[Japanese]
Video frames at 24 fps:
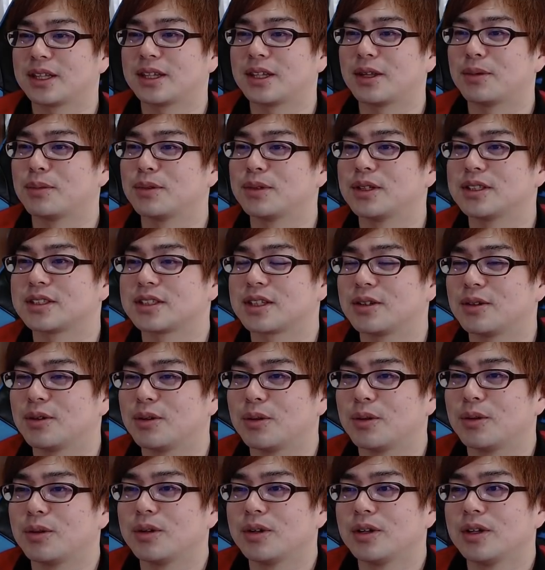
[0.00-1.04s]
て思うんですけ
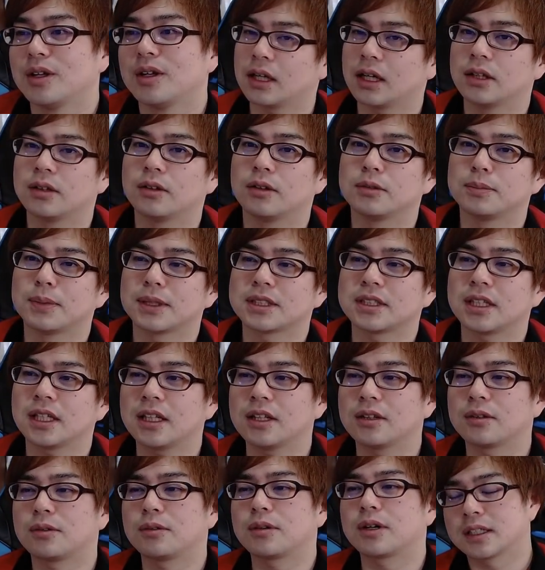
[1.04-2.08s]
ど、あの、まあ、
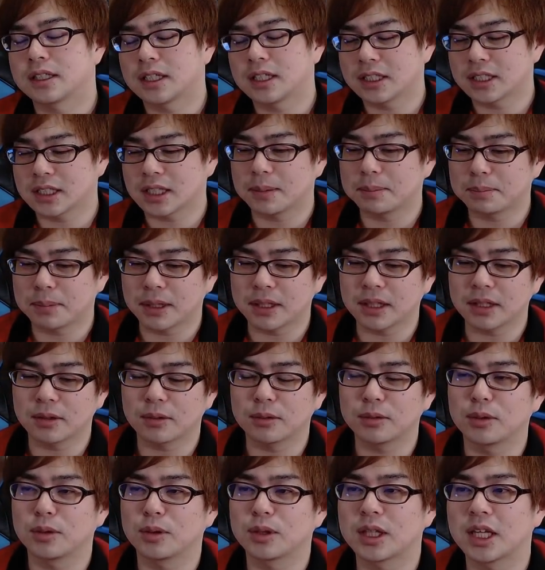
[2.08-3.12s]
スタンダード今回禁止がいっぱい出たこ
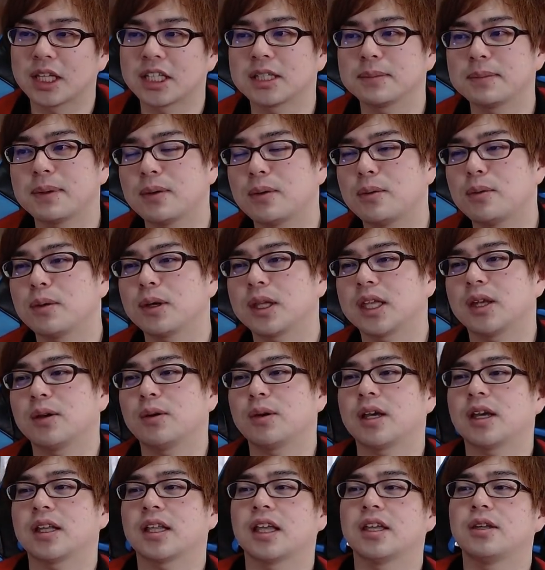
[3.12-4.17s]
とによって一番恩恵を
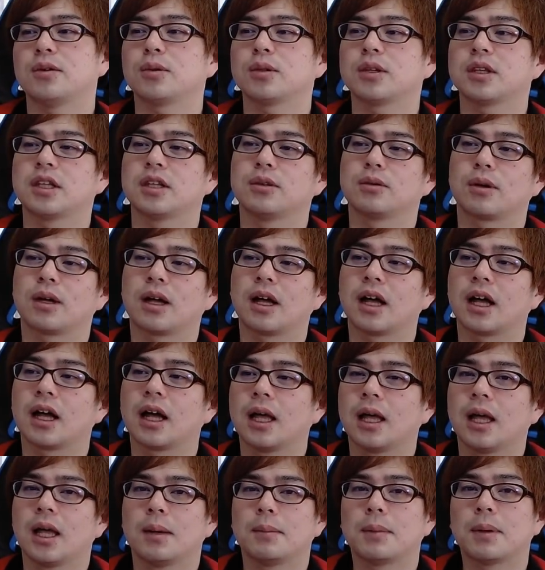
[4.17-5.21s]
受けた色っていうのが、
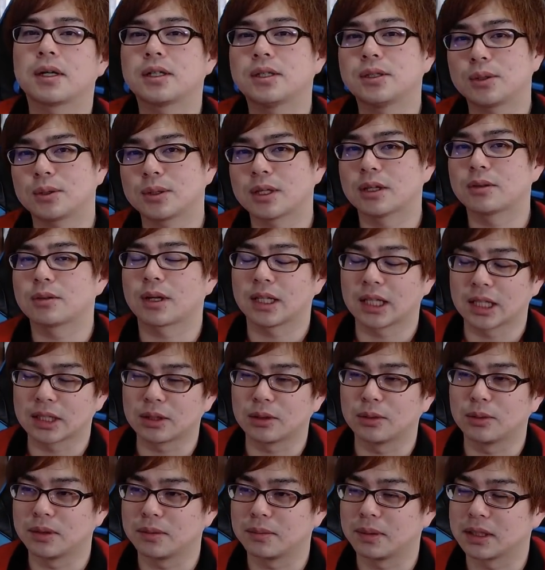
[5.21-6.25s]
まあ、黒なのかなと
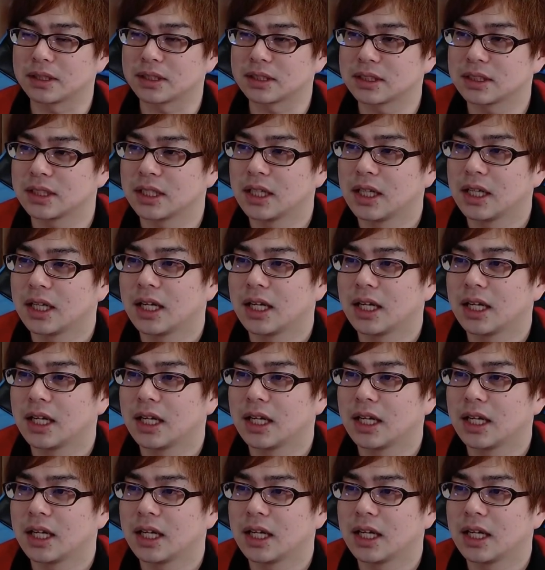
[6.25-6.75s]
思います。